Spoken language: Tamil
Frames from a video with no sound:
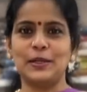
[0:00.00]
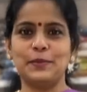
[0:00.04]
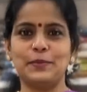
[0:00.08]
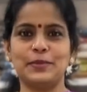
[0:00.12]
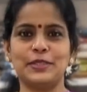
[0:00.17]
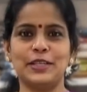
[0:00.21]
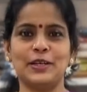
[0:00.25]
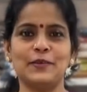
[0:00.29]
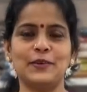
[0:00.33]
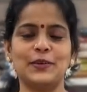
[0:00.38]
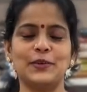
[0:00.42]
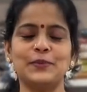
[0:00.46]

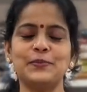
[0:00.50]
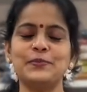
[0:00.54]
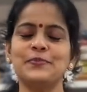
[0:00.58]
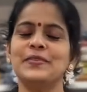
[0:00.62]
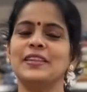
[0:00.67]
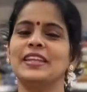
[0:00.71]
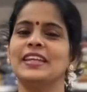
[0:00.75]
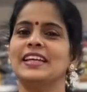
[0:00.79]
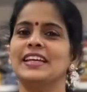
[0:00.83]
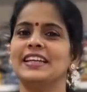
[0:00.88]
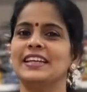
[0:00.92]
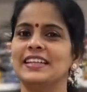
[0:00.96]
தலைப்பு தான் வரும்
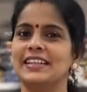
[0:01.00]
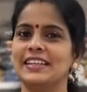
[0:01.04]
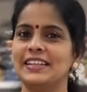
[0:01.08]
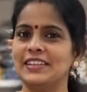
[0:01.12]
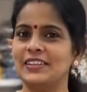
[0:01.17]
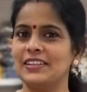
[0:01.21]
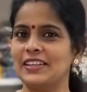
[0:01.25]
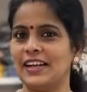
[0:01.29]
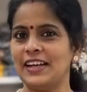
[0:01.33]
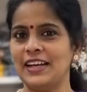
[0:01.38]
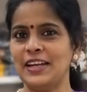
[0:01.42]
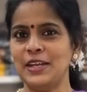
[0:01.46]

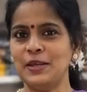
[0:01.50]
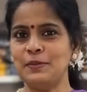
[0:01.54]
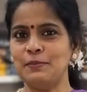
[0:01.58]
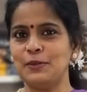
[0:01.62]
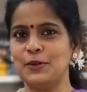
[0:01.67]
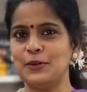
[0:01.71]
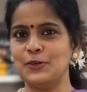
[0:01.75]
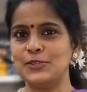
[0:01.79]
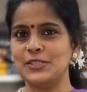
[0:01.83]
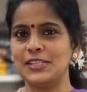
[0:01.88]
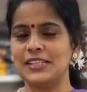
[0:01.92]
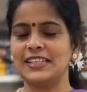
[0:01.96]
ரன்னிங்
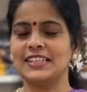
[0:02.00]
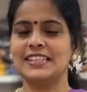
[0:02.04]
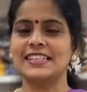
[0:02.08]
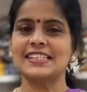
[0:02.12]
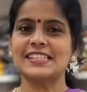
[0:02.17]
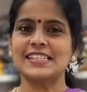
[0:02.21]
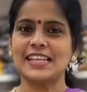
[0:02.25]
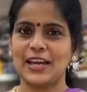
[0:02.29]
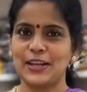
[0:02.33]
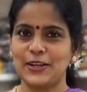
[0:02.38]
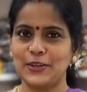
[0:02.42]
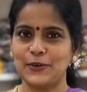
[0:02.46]
ப்ளவுஸ் இருக்கு
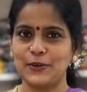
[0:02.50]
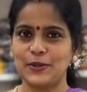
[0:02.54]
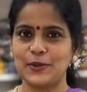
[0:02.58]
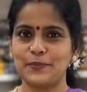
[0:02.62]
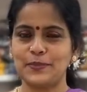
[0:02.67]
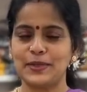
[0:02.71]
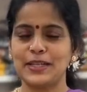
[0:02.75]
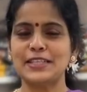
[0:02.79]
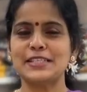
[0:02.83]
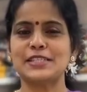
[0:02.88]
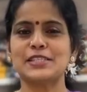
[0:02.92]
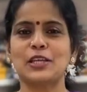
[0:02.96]
சாரியோட
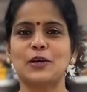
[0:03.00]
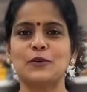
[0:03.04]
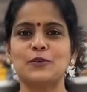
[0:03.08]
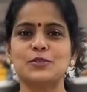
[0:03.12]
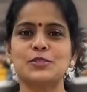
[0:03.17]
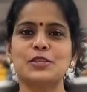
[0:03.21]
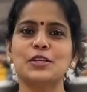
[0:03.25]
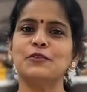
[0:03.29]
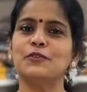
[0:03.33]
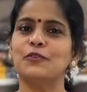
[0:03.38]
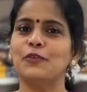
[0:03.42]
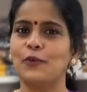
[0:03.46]
ப்ரைஸ்
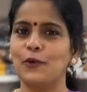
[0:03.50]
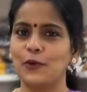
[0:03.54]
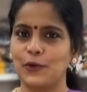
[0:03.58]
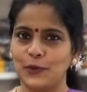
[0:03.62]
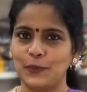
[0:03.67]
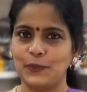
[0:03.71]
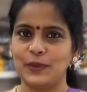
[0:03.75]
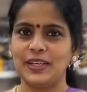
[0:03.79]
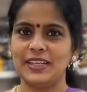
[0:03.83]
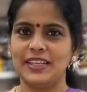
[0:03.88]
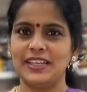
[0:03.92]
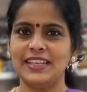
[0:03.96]
தௌசண்ட் ஃபோர்
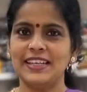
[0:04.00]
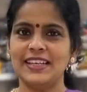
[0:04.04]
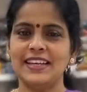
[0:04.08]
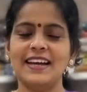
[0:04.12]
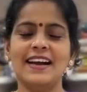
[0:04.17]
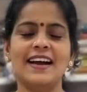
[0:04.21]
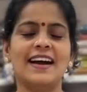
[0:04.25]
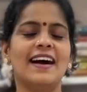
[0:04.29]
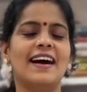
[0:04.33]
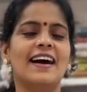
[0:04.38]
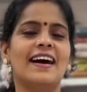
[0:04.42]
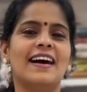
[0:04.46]
டுவெண்ட்டி
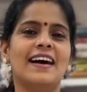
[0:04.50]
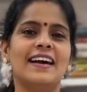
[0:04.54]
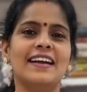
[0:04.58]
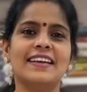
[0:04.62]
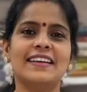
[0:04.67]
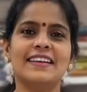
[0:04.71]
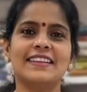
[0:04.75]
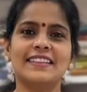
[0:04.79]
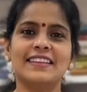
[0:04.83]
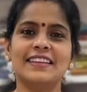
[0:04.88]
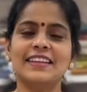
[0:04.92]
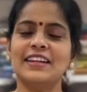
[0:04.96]

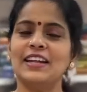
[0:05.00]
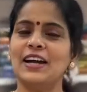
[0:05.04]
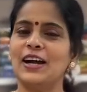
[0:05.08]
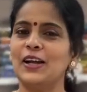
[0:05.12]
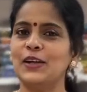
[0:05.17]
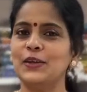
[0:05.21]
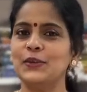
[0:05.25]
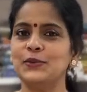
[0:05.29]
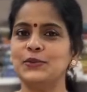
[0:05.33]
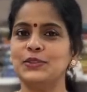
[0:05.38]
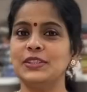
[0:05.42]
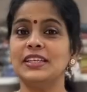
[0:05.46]
ஆயிரத்தி
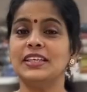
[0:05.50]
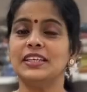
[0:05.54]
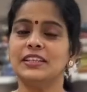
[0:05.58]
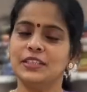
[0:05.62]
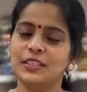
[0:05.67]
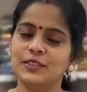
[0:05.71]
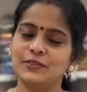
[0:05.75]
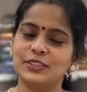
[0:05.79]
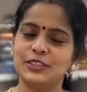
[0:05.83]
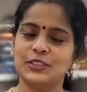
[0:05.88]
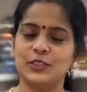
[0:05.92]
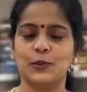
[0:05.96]
நானூத்தி
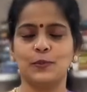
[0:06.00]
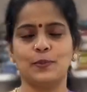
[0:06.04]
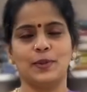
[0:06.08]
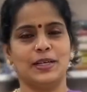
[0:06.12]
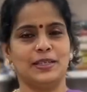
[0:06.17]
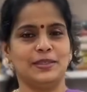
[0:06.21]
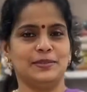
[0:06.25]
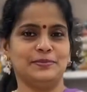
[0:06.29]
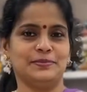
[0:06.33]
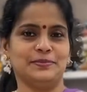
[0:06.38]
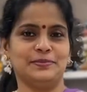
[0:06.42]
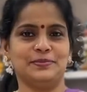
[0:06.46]
இருபது ரூபா